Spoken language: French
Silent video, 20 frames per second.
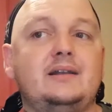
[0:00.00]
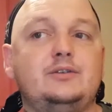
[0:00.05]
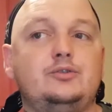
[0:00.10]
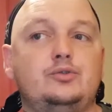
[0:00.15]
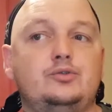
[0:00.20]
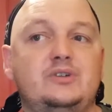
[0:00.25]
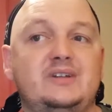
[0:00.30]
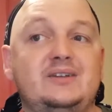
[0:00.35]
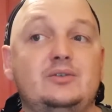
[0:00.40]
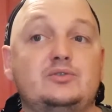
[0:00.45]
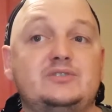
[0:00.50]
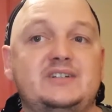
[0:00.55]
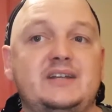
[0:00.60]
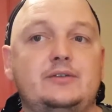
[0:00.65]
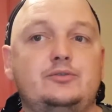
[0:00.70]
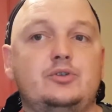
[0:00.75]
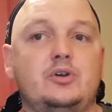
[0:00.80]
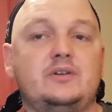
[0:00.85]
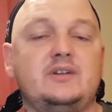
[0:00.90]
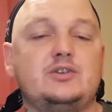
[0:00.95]
et de
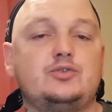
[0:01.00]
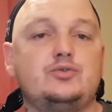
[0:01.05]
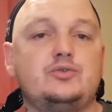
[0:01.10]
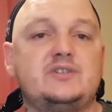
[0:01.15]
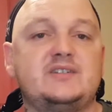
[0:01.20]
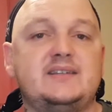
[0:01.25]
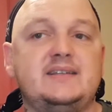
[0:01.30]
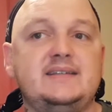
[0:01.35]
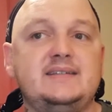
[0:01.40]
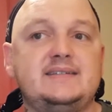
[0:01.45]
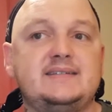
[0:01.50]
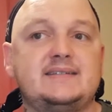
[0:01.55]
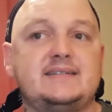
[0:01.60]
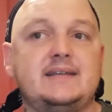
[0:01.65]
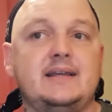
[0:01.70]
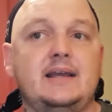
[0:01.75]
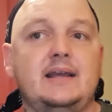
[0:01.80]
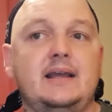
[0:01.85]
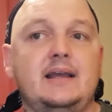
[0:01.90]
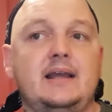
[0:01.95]
dénonciateur
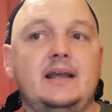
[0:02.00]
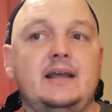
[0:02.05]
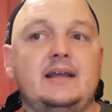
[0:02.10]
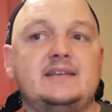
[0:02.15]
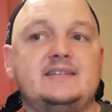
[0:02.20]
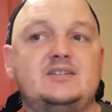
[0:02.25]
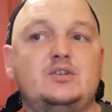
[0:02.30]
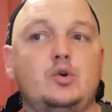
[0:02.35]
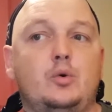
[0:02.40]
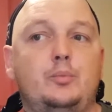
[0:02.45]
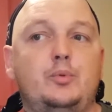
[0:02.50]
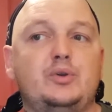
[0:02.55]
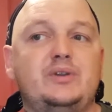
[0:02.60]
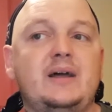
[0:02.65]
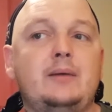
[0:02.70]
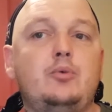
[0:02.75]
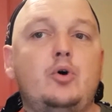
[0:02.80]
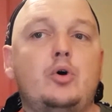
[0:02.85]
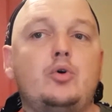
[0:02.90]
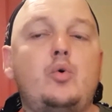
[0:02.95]
d'injustice, si on peut
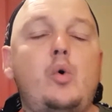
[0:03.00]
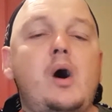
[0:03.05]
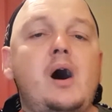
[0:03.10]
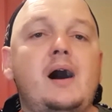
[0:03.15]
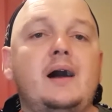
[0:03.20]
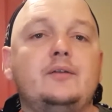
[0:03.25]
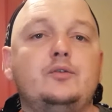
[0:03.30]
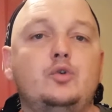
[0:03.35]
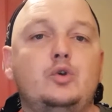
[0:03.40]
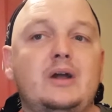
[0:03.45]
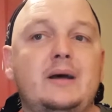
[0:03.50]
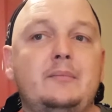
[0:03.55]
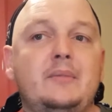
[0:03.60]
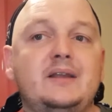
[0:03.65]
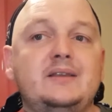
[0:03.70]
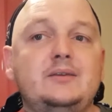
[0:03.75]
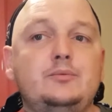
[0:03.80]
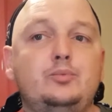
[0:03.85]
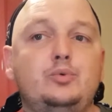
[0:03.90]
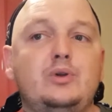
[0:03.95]
d'abord croire à de la
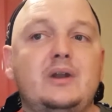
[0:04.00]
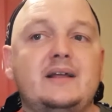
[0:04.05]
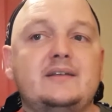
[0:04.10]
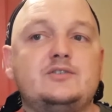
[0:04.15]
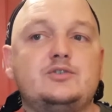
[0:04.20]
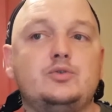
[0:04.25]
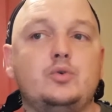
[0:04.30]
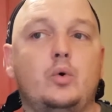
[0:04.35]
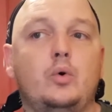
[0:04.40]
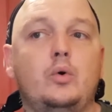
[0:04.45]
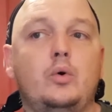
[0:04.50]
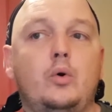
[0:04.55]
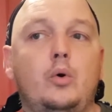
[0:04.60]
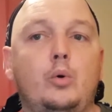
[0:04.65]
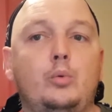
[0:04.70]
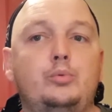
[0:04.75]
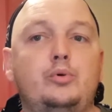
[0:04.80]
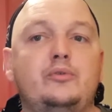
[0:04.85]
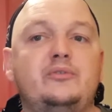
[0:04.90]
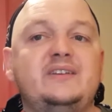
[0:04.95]
manipulation,
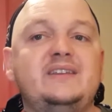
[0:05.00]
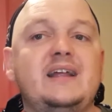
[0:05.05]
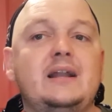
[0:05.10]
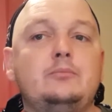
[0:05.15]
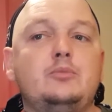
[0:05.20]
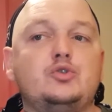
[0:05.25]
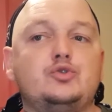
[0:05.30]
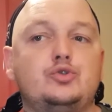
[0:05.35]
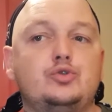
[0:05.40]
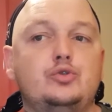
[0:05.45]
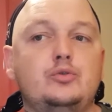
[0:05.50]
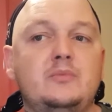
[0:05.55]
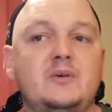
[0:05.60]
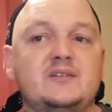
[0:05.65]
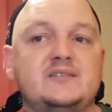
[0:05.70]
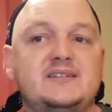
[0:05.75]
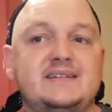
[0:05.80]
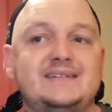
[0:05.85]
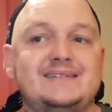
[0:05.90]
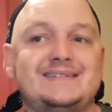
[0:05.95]
on peut finalement se
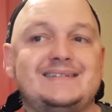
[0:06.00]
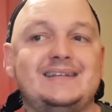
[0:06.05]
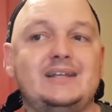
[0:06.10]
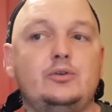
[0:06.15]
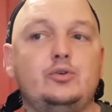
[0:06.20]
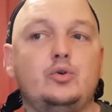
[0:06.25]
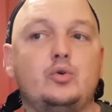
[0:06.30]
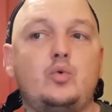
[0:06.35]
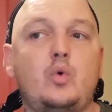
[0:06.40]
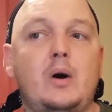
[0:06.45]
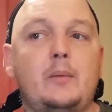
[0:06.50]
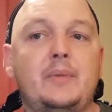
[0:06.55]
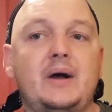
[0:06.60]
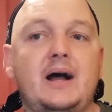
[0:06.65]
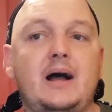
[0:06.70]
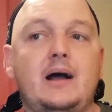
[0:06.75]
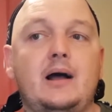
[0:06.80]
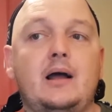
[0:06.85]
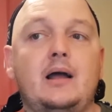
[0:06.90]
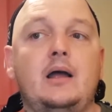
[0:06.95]
demander s'il ne croit
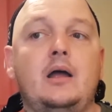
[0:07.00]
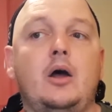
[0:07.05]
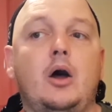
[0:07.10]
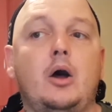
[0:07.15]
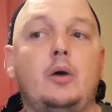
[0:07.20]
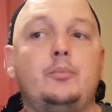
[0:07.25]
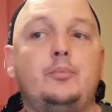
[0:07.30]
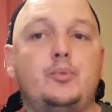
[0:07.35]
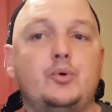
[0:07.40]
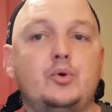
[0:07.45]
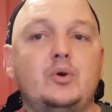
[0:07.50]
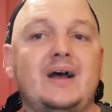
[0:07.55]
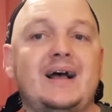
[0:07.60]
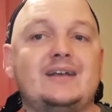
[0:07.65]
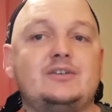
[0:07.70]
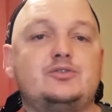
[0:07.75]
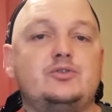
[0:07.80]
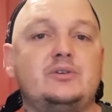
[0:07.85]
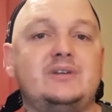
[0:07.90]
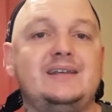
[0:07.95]
pas un peu
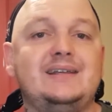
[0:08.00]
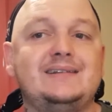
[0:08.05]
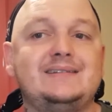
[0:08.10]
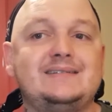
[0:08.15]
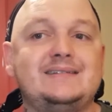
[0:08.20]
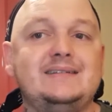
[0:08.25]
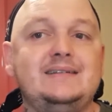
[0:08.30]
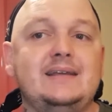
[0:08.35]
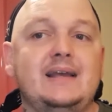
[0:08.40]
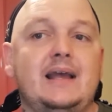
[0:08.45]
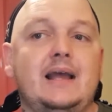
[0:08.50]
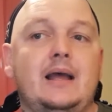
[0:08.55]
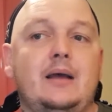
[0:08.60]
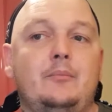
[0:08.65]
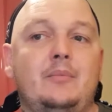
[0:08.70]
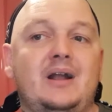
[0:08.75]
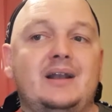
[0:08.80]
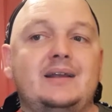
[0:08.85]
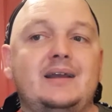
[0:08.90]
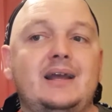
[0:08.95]
à ce qu'il dit
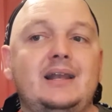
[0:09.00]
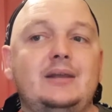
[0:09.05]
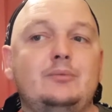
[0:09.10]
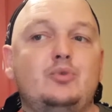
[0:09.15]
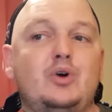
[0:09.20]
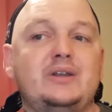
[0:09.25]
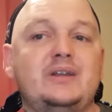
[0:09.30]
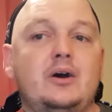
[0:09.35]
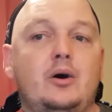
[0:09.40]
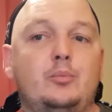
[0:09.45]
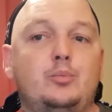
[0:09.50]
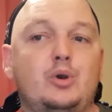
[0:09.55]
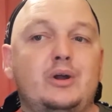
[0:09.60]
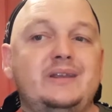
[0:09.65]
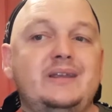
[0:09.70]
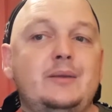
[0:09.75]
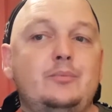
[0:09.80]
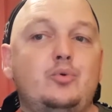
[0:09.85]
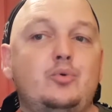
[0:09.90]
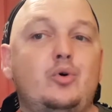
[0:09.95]
malgré les moyens
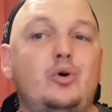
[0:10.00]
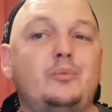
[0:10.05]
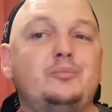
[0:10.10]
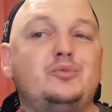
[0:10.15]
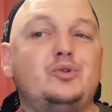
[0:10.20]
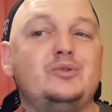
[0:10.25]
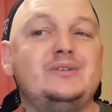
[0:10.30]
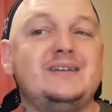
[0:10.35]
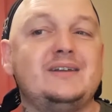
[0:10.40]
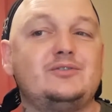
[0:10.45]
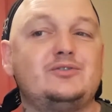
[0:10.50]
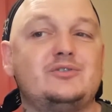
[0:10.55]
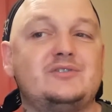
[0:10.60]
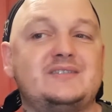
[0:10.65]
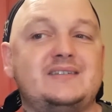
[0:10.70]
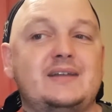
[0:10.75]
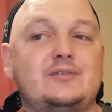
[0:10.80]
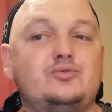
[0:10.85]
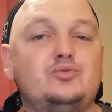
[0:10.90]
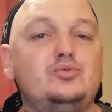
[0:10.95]
employés pour obtenir ce
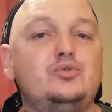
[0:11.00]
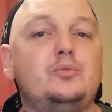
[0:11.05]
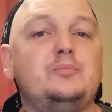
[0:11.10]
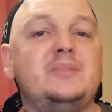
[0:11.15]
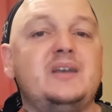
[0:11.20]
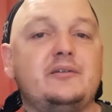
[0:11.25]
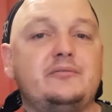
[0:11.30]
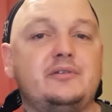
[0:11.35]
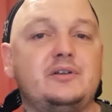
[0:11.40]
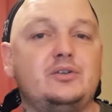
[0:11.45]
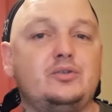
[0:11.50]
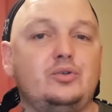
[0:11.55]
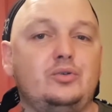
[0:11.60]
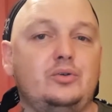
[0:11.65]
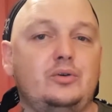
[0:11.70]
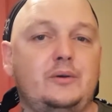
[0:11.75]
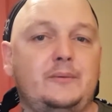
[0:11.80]
statut de bienfaiteur.